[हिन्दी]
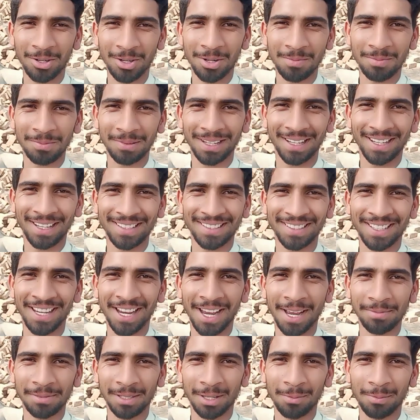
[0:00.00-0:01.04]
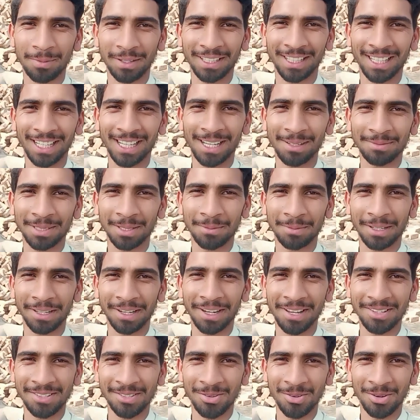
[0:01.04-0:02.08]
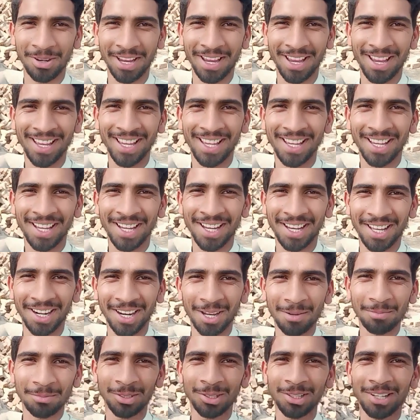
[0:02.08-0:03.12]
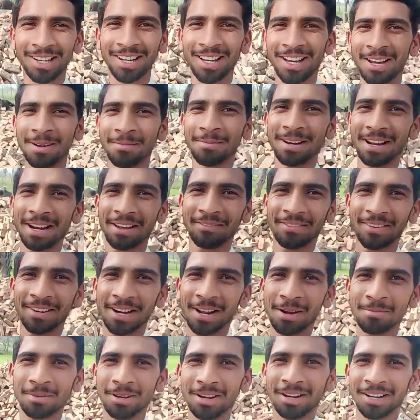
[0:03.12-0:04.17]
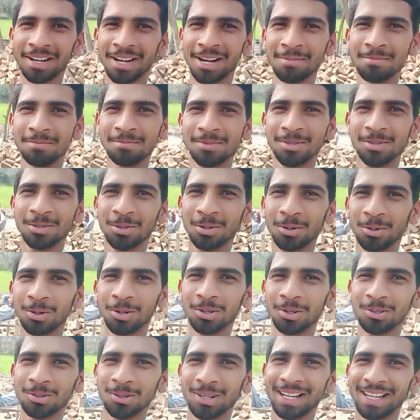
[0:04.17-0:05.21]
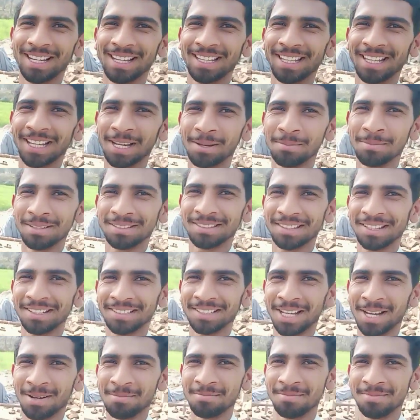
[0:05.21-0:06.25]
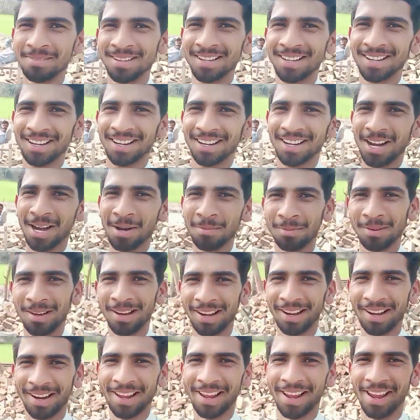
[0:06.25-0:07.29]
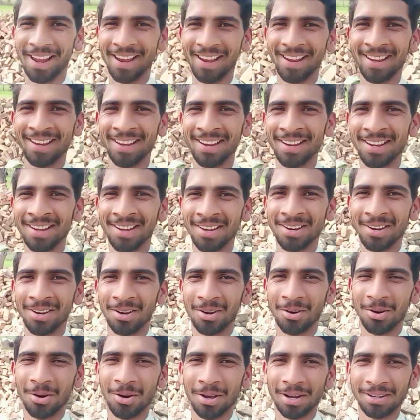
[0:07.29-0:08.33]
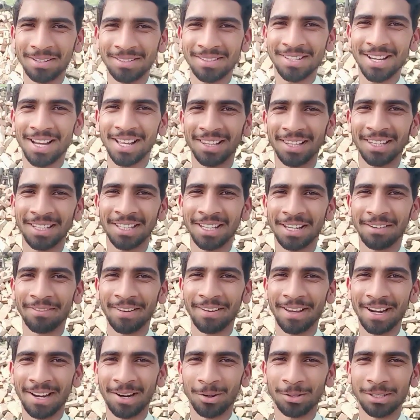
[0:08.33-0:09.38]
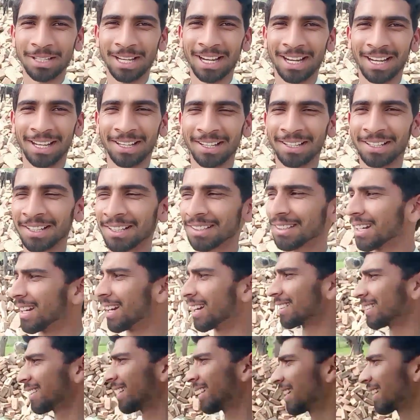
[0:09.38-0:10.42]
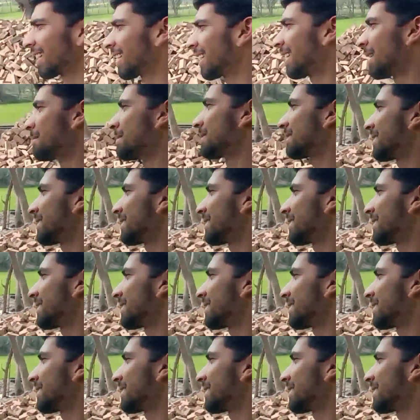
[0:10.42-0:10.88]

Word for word: कैसे हैं आप सब उम्मीद है आप सब खैरियत होंगे अल्हम्दुलिल्लाह हमारे फार्म का काम शुरू हो चुका है देखें मिस्त्री साहब काम कर रहे हैं और जल्द ये फाइनल हो जाएगा कितना अर्सा लगेगा मिस्त्री